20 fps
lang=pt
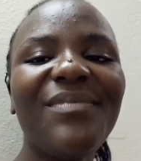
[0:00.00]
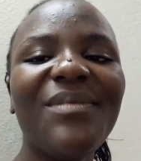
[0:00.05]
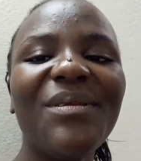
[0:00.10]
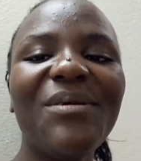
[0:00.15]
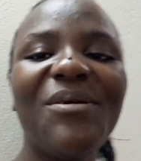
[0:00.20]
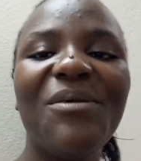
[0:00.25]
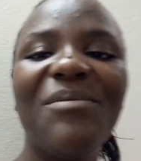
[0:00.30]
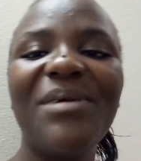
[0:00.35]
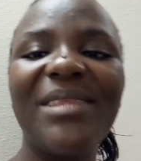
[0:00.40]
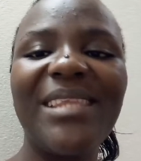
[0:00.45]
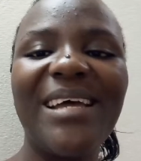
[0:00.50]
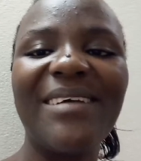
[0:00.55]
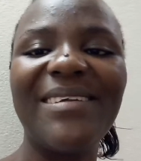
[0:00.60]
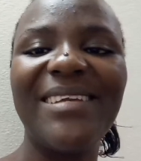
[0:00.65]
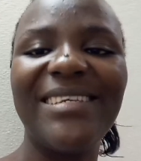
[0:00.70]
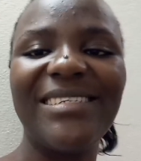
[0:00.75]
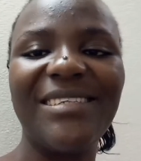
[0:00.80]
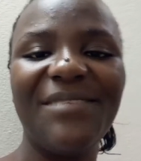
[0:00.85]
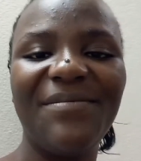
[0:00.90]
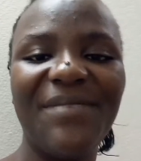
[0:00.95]
comentário
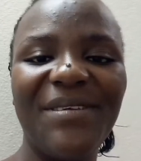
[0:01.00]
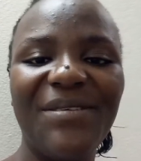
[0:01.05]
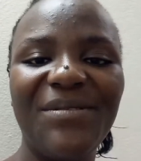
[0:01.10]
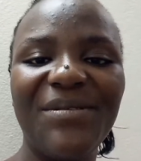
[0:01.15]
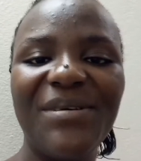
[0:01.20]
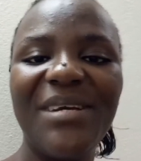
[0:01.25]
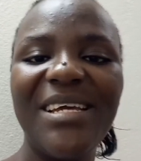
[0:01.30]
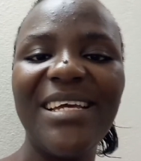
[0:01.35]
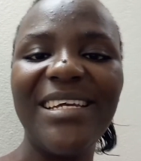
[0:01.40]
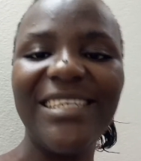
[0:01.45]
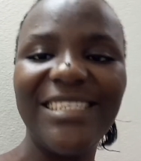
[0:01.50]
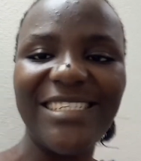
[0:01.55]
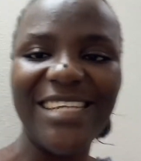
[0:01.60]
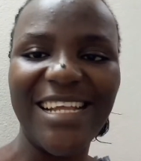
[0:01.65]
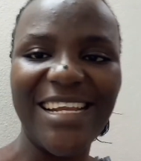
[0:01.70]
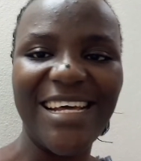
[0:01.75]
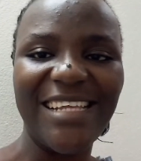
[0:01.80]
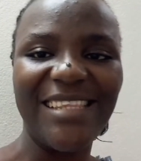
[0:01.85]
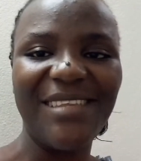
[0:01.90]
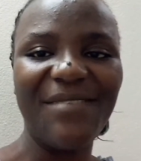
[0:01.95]
deste vídeo
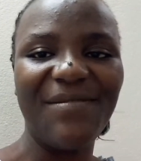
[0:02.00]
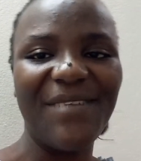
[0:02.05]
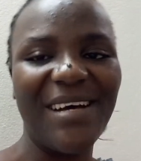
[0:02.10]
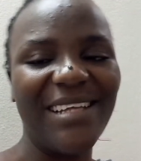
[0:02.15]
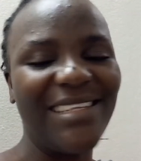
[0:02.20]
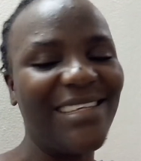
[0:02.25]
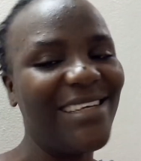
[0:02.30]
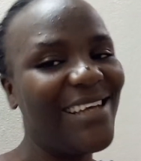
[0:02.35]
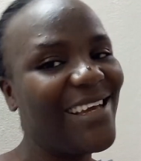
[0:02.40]
estará ativado.